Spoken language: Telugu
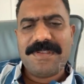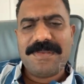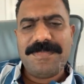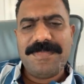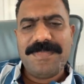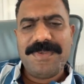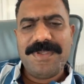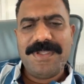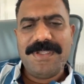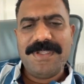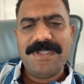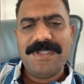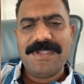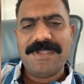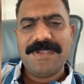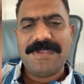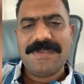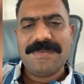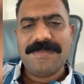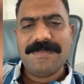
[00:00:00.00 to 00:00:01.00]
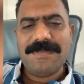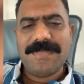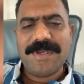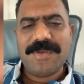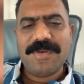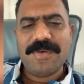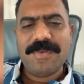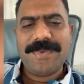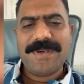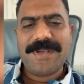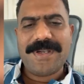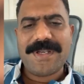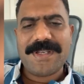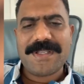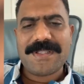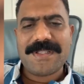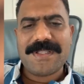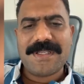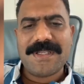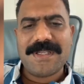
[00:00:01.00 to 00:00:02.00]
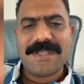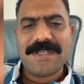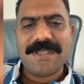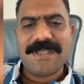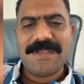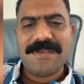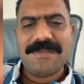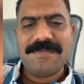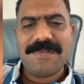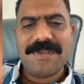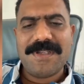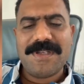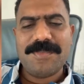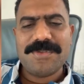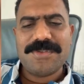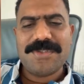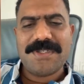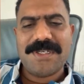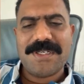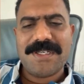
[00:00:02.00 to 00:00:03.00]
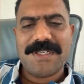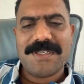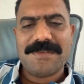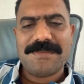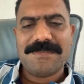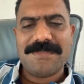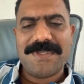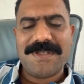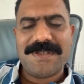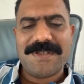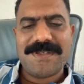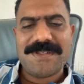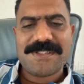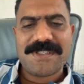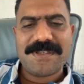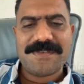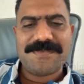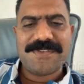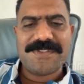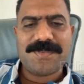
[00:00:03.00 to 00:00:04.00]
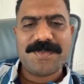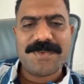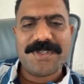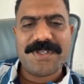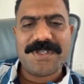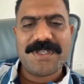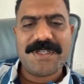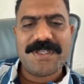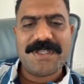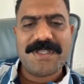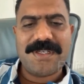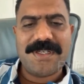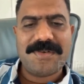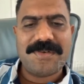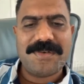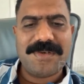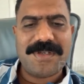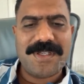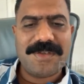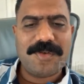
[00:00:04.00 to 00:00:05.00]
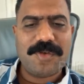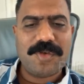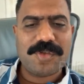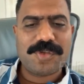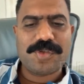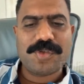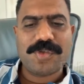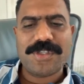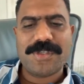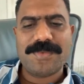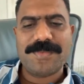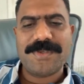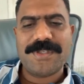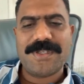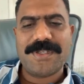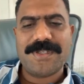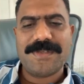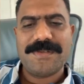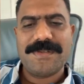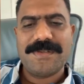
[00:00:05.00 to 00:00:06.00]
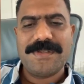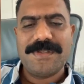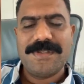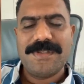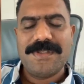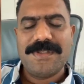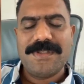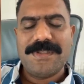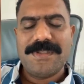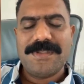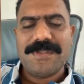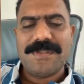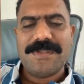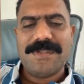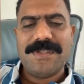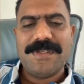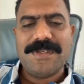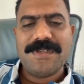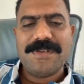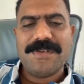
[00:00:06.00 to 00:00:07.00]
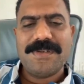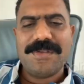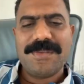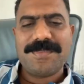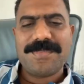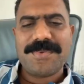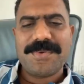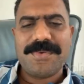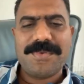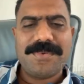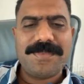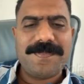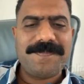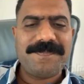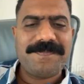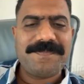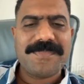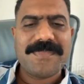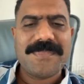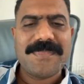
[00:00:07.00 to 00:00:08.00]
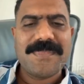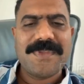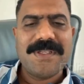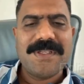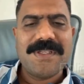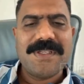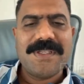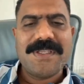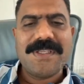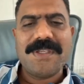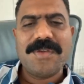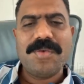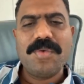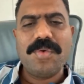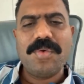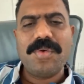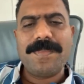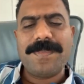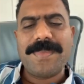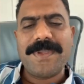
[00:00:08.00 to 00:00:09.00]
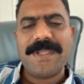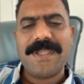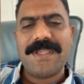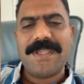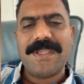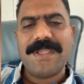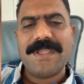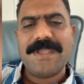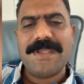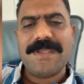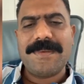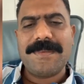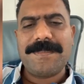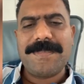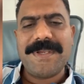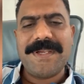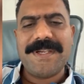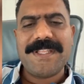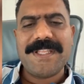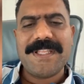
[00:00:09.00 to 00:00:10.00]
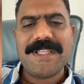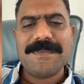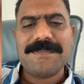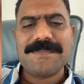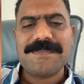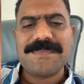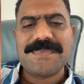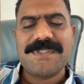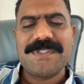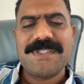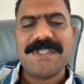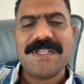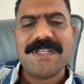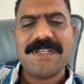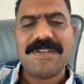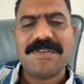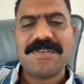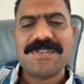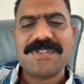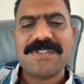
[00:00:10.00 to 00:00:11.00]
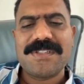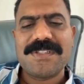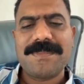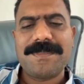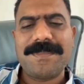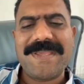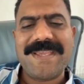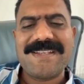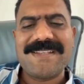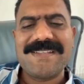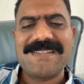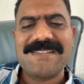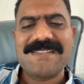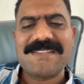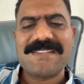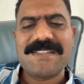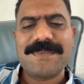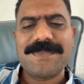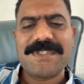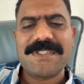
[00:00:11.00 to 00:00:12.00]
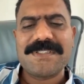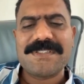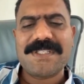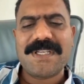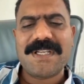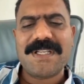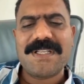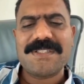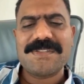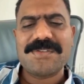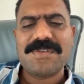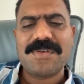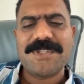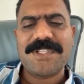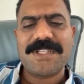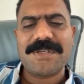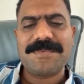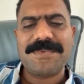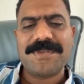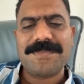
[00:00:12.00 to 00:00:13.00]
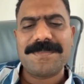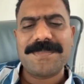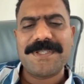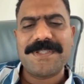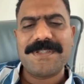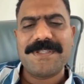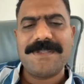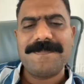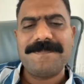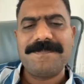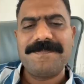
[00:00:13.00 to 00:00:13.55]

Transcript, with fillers: మీ బయోమెట్రిక్ది కానీ వేలిముద్రలు కానీ మీ రిజిస్టర్ ఆఫీస్ పోయినా లేకుంటే ఇంకో చోటికి పోయినా దీనిలలో ఇప్పుడు ఈ గూగుల్ పే పేటిఎమ్స్ దీనిలోకి వచ్చినంత బ్యాంకింగ్ సిస్టమ్ అంతా చాలా సులభతరం అయిపోయింది